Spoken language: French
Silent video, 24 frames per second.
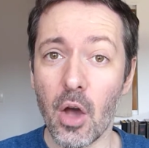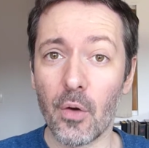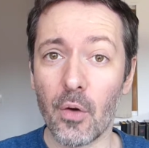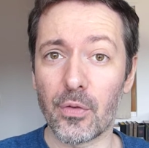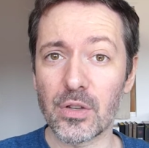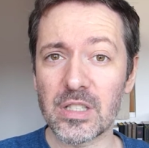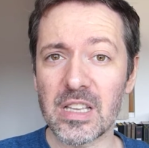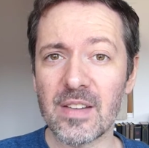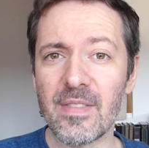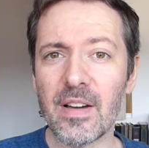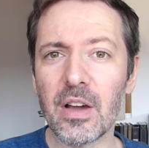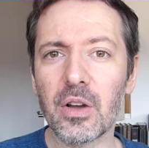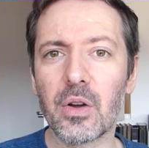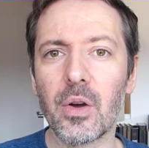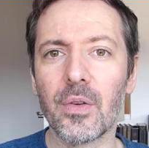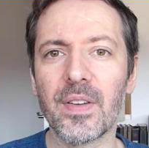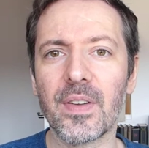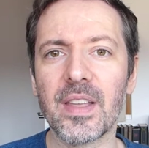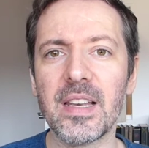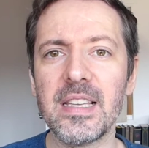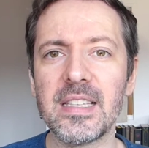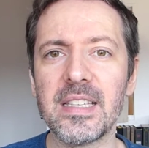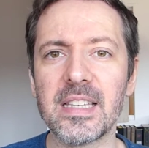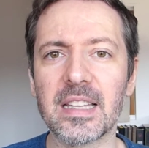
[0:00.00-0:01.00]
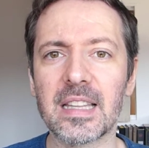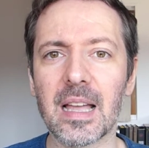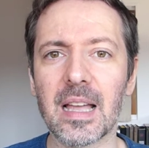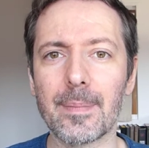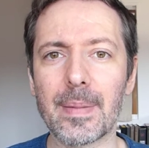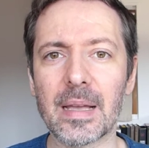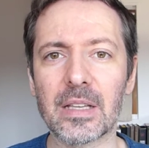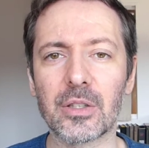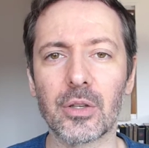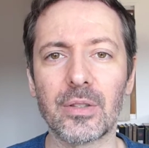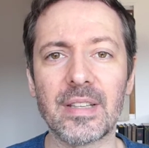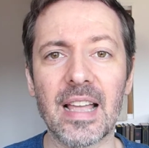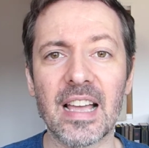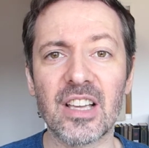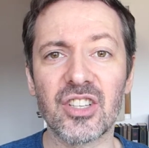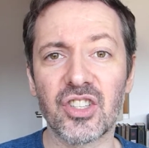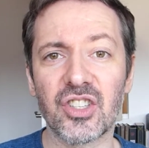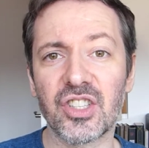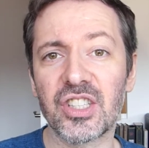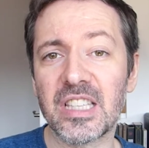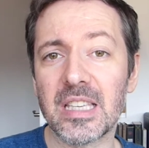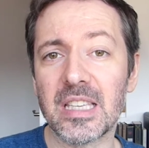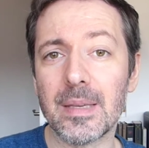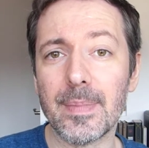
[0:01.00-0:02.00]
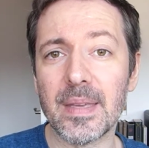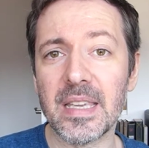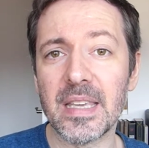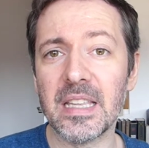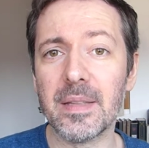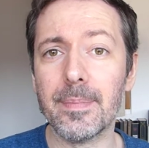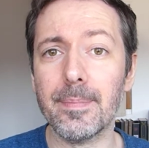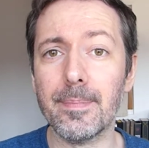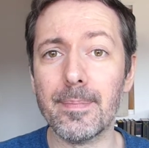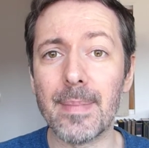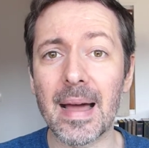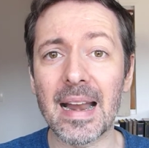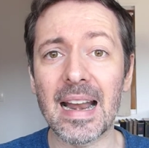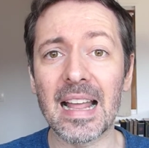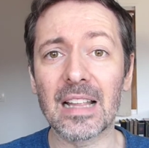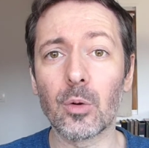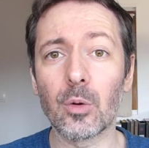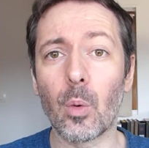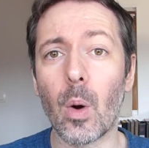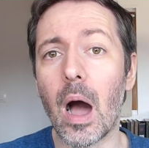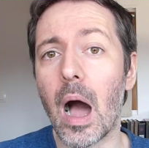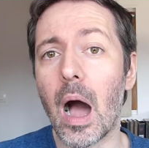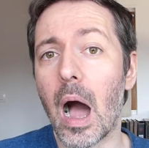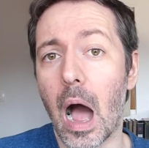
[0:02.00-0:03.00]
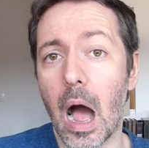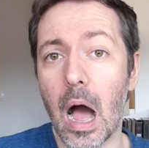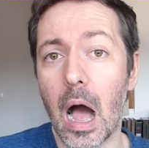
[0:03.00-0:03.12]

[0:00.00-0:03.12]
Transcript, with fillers: Faut savoir qu'Ophélie c'est un personnage timide, maladroit,